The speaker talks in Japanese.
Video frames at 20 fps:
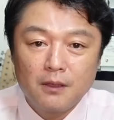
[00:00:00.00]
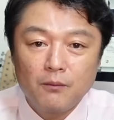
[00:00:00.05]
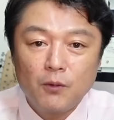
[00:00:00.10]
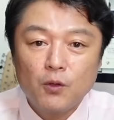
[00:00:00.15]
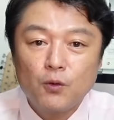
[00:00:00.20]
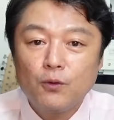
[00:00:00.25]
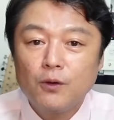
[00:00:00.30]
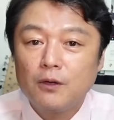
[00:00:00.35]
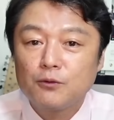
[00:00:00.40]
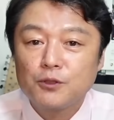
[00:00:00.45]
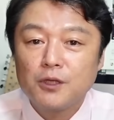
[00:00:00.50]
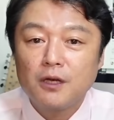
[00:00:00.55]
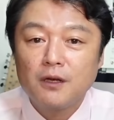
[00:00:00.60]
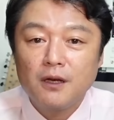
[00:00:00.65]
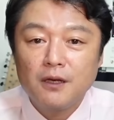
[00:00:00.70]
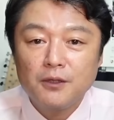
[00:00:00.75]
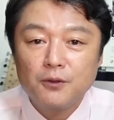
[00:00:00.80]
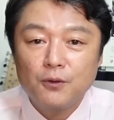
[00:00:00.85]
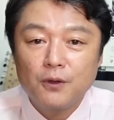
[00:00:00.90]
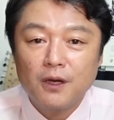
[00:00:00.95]
これは
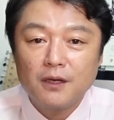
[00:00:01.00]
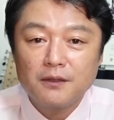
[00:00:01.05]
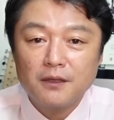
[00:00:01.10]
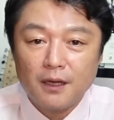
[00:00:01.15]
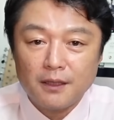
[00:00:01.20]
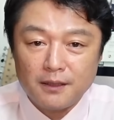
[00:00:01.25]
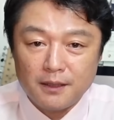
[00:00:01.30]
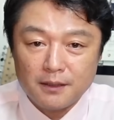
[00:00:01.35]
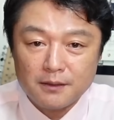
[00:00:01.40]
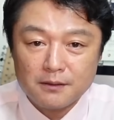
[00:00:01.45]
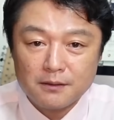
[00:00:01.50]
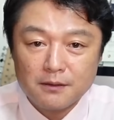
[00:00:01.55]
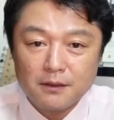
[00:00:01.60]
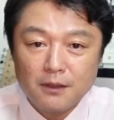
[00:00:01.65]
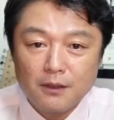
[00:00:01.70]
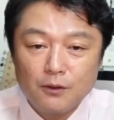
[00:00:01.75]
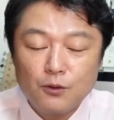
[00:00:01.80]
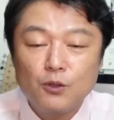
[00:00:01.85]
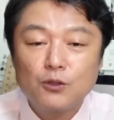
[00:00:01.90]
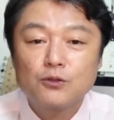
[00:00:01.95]
疑いようがないです
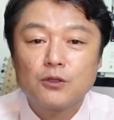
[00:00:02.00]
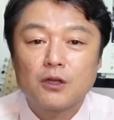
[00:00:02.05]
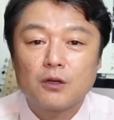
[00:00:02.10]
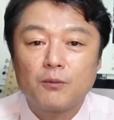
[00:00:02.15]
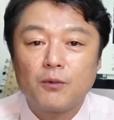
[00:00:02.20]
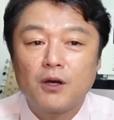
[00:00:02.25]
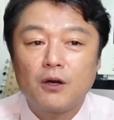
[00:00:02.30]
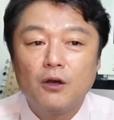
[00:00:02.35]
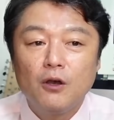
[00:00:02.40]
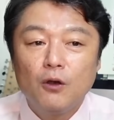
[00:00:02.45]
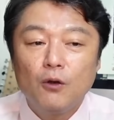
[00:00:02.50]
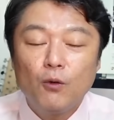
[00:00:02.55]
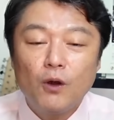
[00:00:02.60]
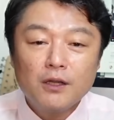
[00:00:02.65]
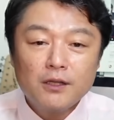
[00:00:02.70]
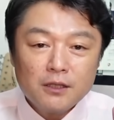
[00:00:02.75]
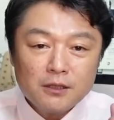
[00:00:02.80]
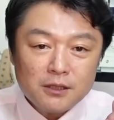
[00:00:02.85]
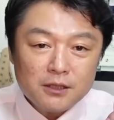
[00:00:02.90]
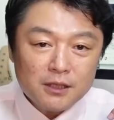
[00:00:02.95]
なぜならば
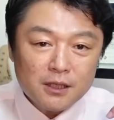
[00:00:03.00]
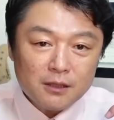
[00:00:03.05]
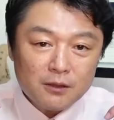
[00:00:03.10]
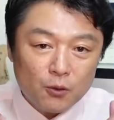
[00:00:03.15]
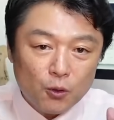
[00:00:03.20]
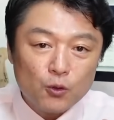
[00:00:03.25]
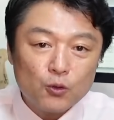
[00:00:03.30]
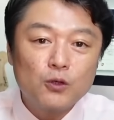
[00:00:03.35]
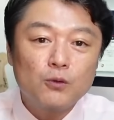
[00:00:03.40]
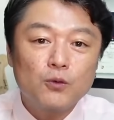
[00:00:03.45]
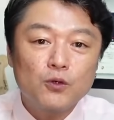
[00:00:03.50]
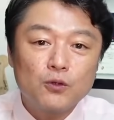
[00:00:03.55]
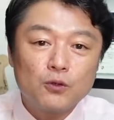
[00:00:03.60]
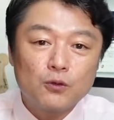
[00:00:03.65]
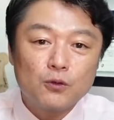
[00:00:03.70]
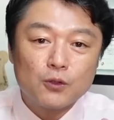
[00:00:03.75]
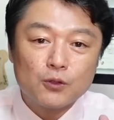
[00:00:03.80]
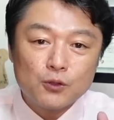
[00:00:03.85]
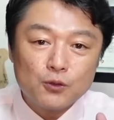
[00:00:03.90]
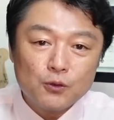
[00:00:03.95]
私が子供の
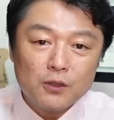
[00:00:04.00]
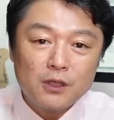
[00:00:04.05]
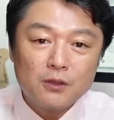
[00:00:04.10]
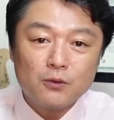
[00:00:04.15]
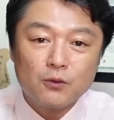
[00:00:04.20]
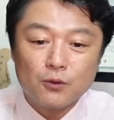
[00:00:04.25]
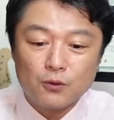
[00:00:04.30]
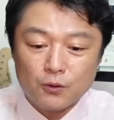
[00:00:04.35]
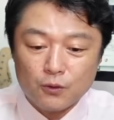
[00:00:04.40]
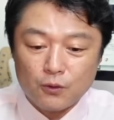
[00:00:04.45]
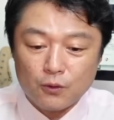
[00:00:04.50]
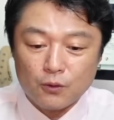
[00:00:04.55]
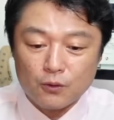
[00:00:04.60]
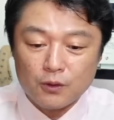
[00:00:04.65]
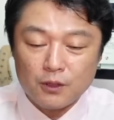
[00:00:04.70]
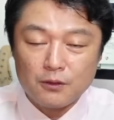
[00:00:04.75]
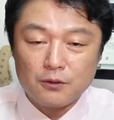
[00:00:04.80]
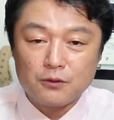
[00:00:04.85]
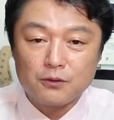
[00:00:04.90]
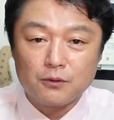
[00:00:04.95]
頃小学校の頃っ
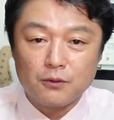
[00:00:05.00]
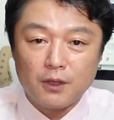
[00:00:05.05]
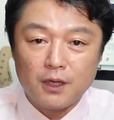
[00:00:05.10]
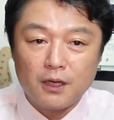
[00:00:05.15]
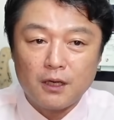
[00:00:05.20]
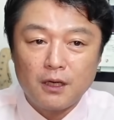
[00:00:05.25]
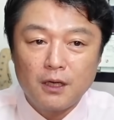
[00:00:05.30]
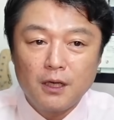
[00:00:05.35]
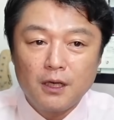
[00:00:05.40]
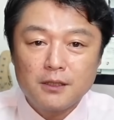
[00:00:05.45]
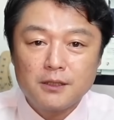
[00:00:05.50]
ていうのは